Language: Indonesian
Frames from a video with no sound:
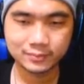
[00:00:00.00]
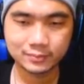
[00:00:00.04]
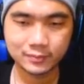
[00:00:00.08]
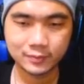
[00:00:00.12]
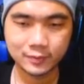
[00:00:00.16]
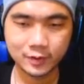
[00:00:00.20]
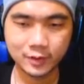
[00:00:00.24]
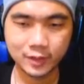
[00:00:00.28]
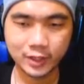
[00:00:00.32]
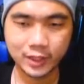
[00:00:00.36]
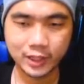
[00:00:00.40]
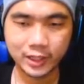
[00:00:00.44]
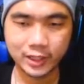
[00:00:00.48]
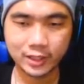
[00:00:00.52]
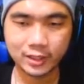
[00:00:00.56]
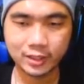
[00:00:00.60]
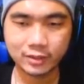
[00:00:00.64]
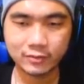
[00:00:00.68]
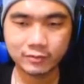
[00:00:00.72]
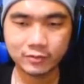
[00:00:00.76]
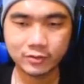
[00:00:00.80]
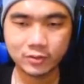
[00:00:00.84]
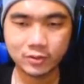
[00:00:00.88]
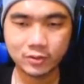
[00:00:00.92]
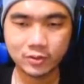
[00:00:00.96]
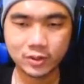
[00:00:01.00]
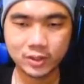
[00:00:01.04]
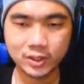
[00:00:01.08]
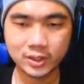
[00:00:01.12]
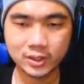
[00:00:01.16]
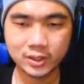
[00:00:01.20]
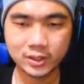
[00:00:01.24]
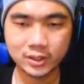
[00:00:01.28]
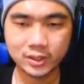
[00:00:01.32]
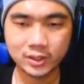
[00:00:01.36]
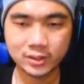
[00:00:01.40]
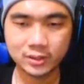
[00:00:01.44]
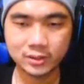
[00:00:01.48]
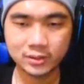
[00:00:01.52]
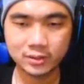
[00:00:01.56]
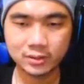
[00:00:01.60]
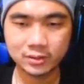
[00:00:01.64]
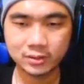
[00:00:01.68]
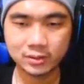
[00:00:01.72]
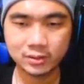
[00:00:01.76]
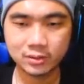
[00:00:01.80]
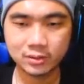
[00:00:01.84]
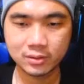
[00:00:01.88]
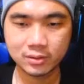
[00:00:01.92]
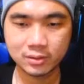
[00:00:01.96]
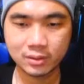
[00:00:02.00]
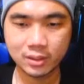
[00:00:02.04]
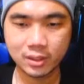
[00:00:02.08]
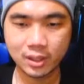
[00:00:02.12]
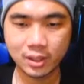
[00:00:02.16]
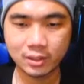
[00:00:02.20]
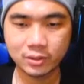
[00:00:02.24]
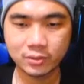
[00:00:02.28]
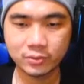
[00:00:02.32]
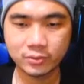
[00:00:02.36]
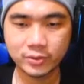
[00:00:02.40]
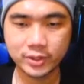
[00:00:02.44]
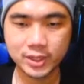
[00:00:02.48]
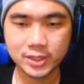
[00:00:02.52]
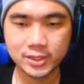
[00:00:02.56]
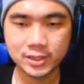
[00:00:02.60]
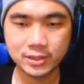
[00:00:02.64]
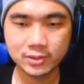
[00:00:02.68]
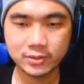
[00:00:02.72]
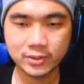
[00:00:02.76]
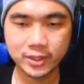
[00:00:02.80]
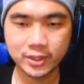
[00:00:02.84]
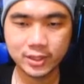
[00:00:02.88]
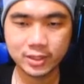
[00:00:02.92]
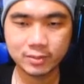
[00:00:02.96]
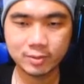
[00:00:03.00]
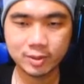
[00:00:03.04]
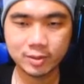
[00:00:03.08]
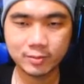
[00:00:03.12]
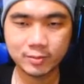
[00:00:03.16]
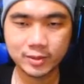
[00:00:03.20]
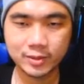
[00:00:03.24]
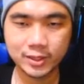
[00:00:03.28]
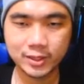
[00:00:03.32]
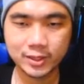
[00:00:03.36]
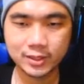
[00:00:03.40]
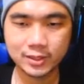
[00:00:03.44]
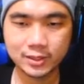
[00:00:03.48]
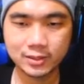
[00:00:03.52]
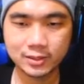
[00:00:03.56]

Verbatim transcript: Oke, okay, kita follow ke hantunya situ ya teman-teman ya.